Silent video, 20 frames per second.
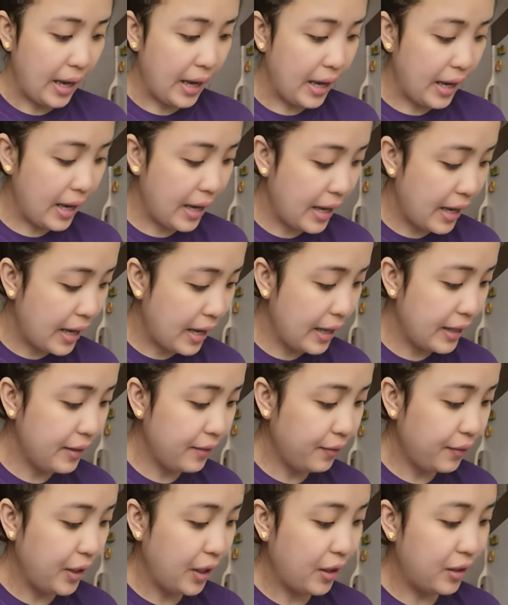And
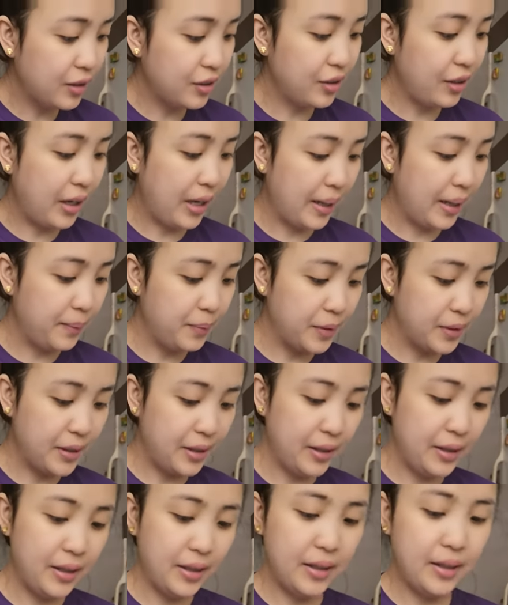we also have
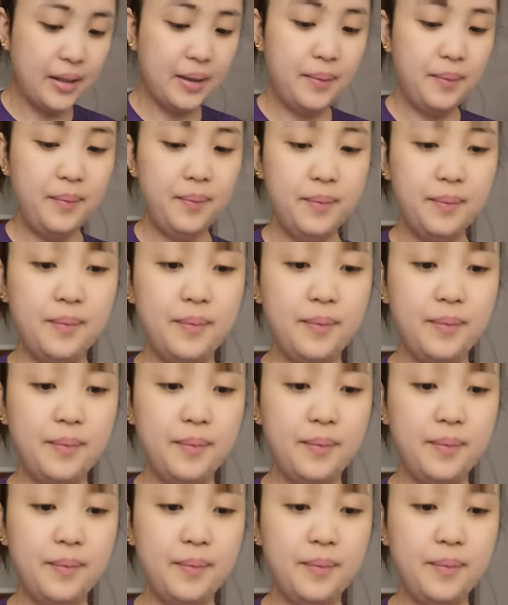some